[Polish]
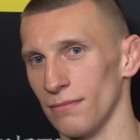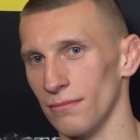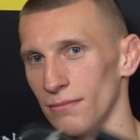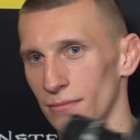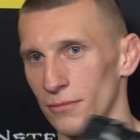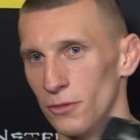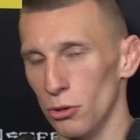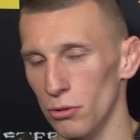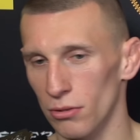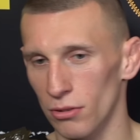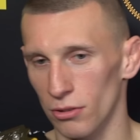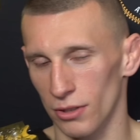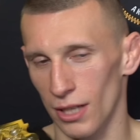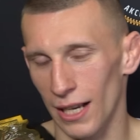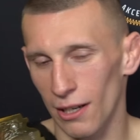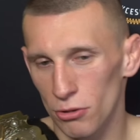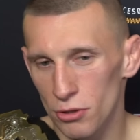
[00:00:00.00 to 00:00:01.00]
No, no
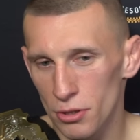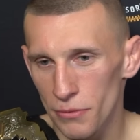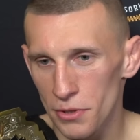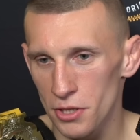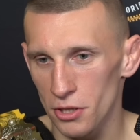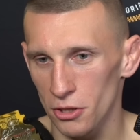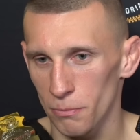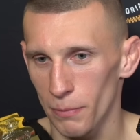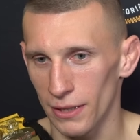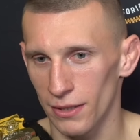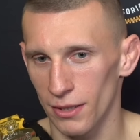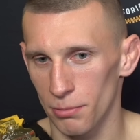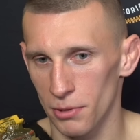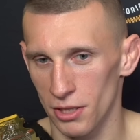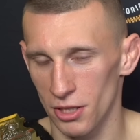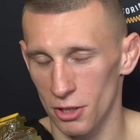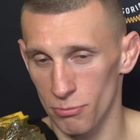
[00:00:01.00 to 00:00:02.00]
tak, oczywiście. No
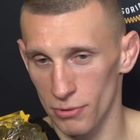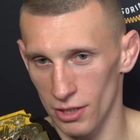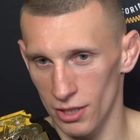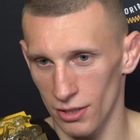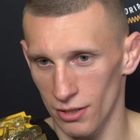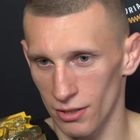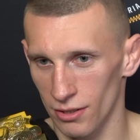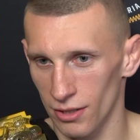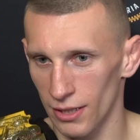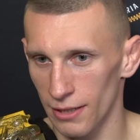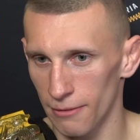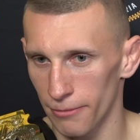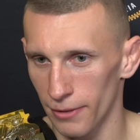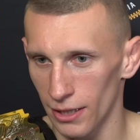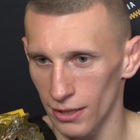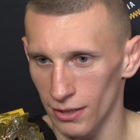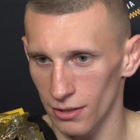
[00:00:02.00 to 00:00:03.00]
Patryk przecież przeszedł tyle
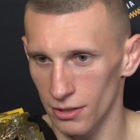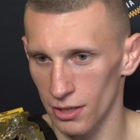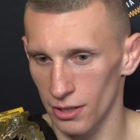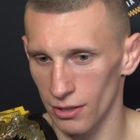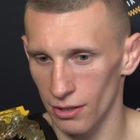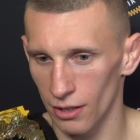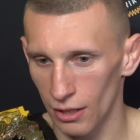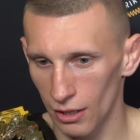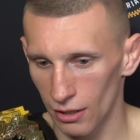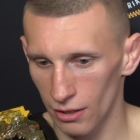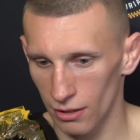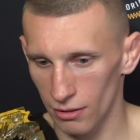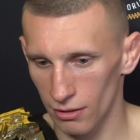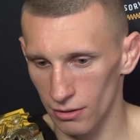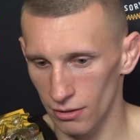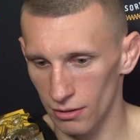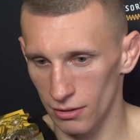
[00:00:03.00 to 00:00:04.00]
walk, że
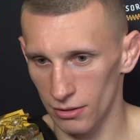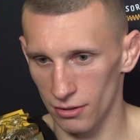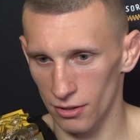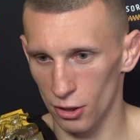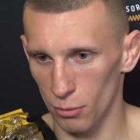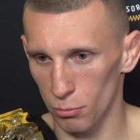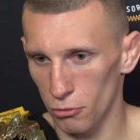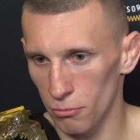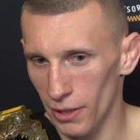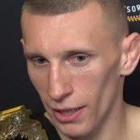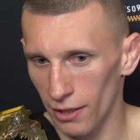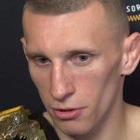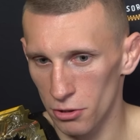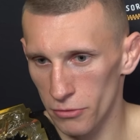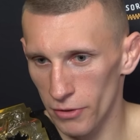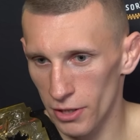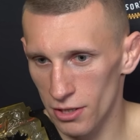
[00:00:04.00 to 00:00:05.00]
yy, zdobył mega
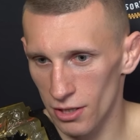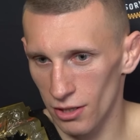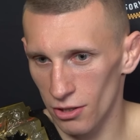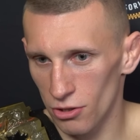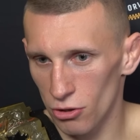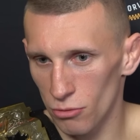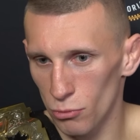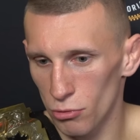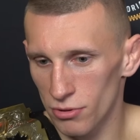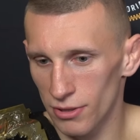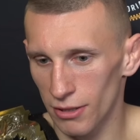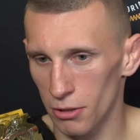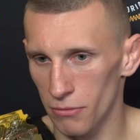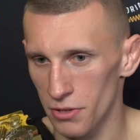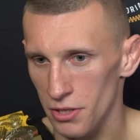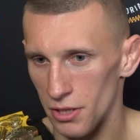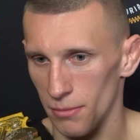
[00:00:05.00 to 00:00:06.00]
doświadczenie, że on był już
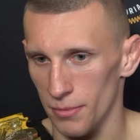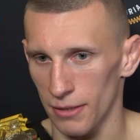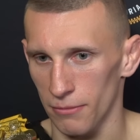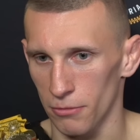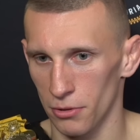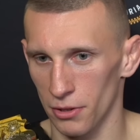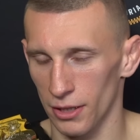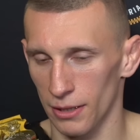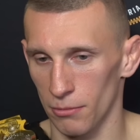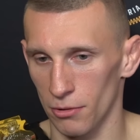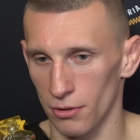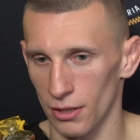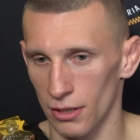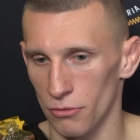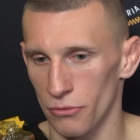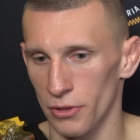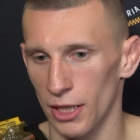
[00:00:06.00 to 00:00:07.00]
całkowicie innym zawodnikiem. No
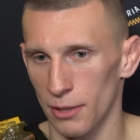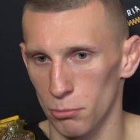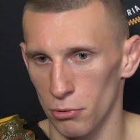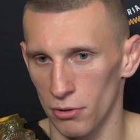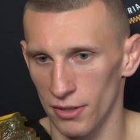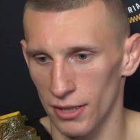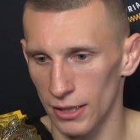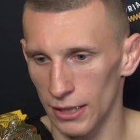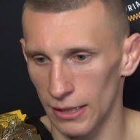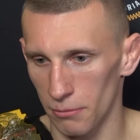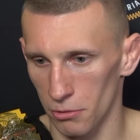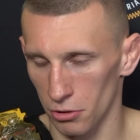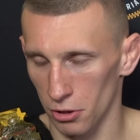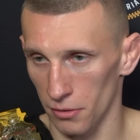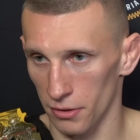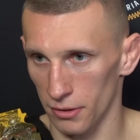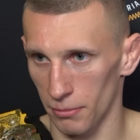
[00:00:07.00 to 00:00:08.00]
nie, już widać było z Danielem
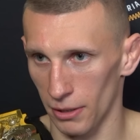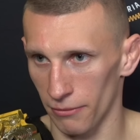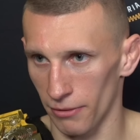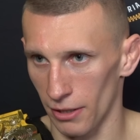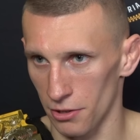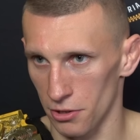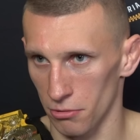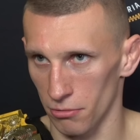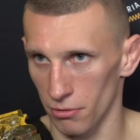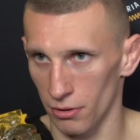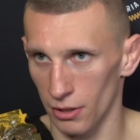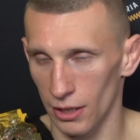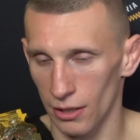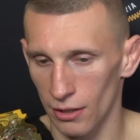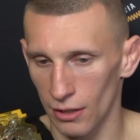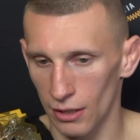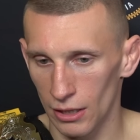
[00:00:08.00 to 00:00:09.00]
Rutkowskim, jak walczył, no
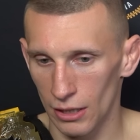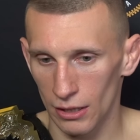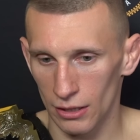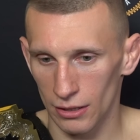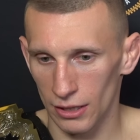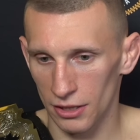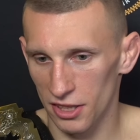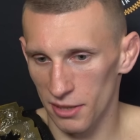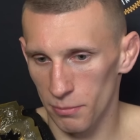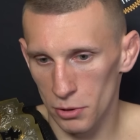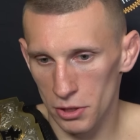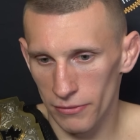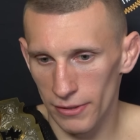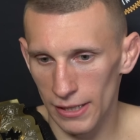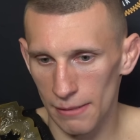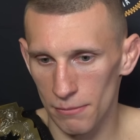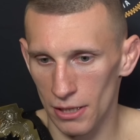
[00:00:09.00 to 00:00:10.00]
nie. Ja się
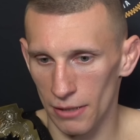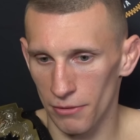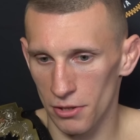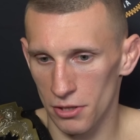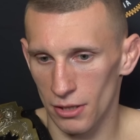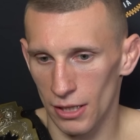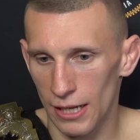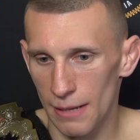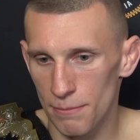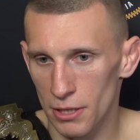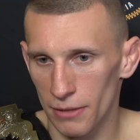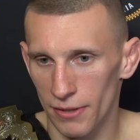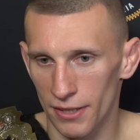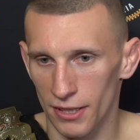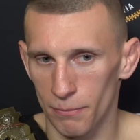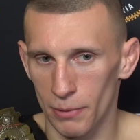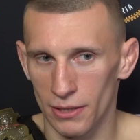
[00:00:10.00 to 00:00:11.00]
spodziewałem najlepszej
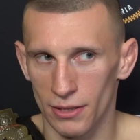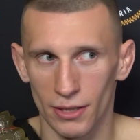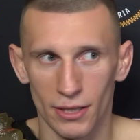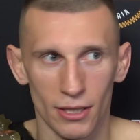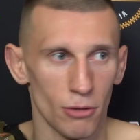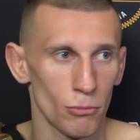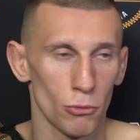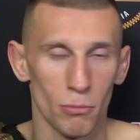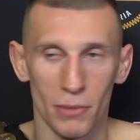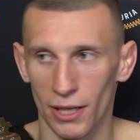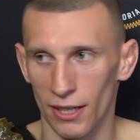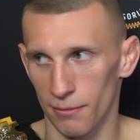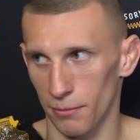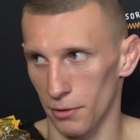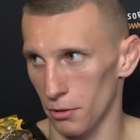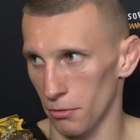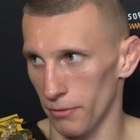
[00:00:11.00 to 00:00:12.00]
wersji Patryka, on był mega
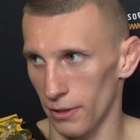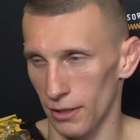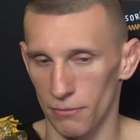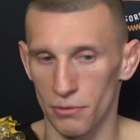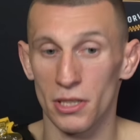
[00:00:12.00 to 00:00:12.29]
zmotywowany.